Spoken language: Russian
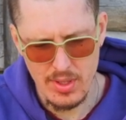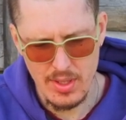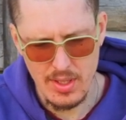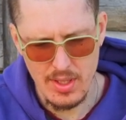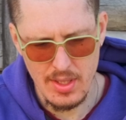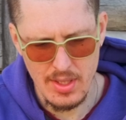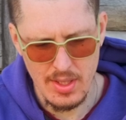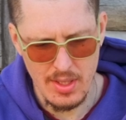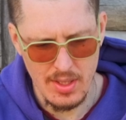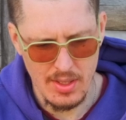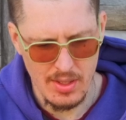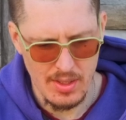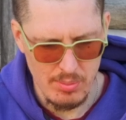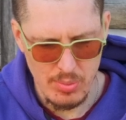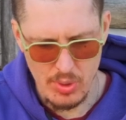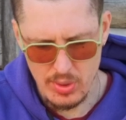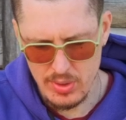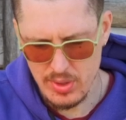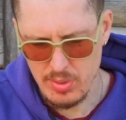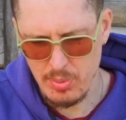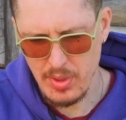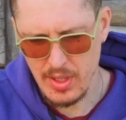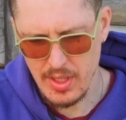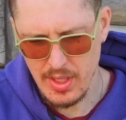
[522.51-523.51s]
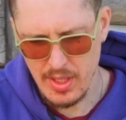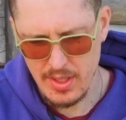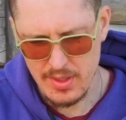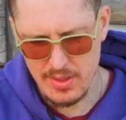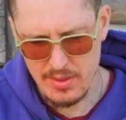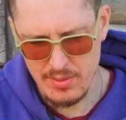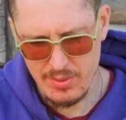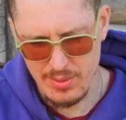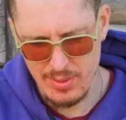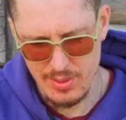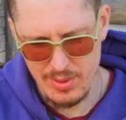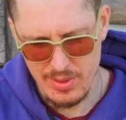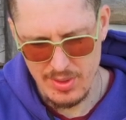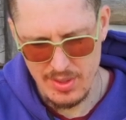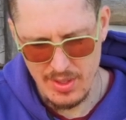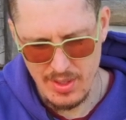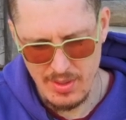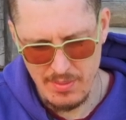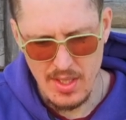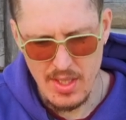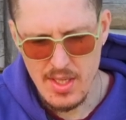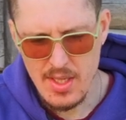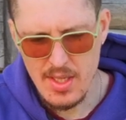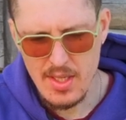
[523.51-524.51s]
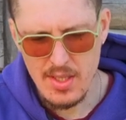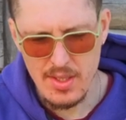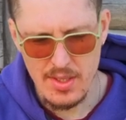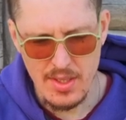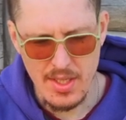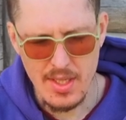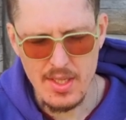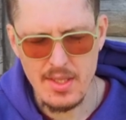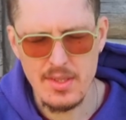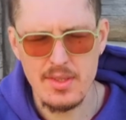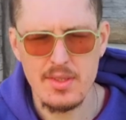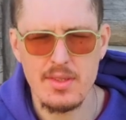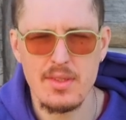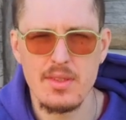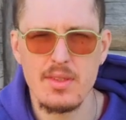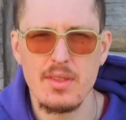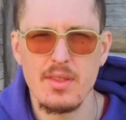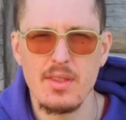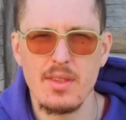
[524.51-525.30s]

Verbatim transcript: и просто показываются, и есть